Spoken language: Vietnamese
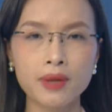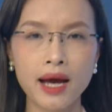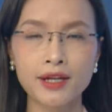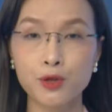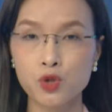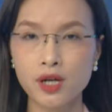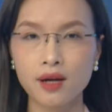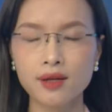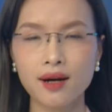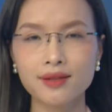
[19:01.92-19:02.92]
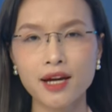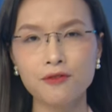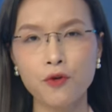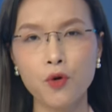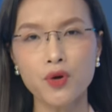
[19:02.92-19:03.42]
họp tại trụ sở ở
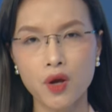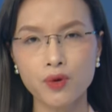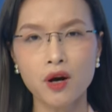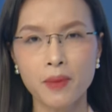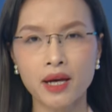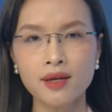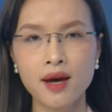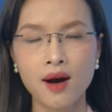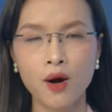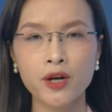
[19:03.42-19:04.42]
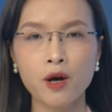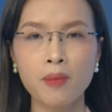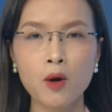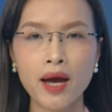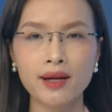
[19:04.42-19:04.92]
thành phố New York, Mỹ, Hội
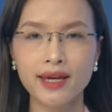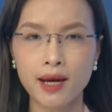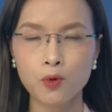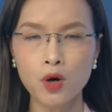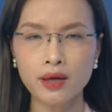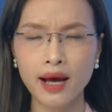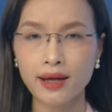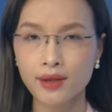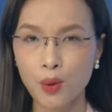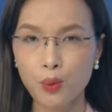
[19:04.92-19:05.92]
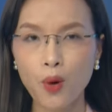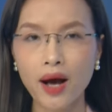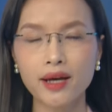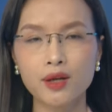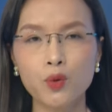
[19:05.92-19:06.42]
đồng Bảo an Liên Hợp Quốc đã thông
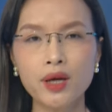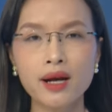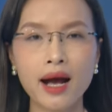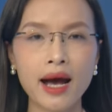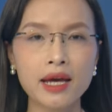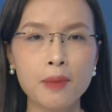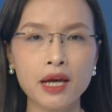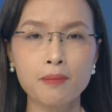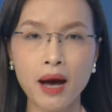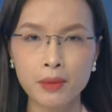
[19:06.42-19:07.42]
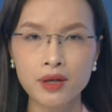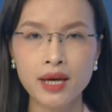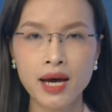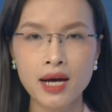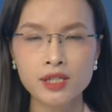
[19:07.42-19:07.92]
qua nghị quyết
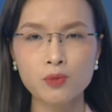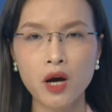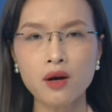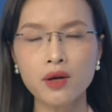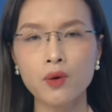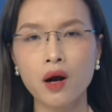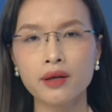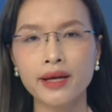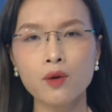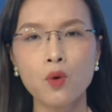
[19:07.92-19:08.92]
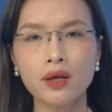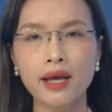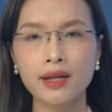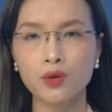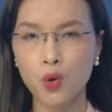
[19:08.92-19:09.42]
2730, trong đó kêu gọi các
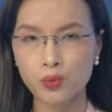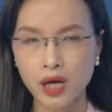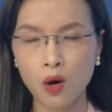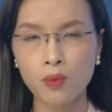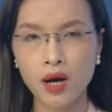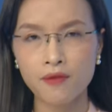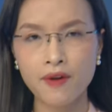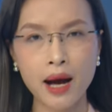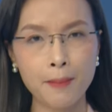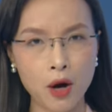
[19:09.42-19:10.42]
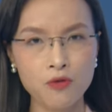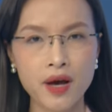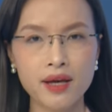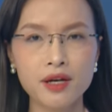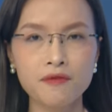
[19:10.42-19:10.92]
quốc gia tôn trọng và bảo
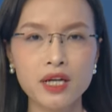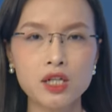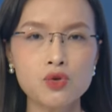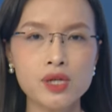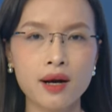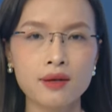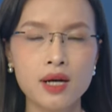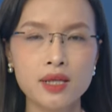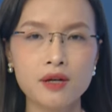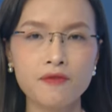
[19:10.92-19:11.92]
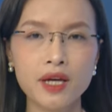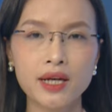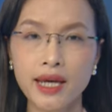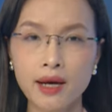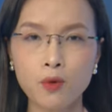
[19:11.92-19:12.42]
vệ nhân viên cứu trợ, nhân
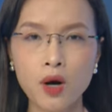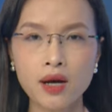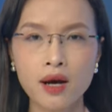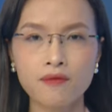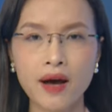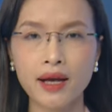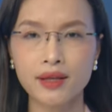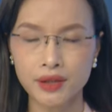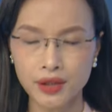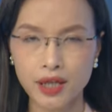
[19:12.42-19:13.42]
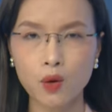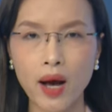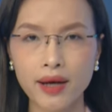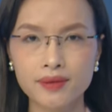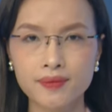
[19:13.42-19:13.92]
viên Liên Hợp Quốc và những người liên
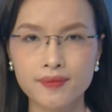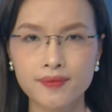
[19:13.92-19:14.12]
quan.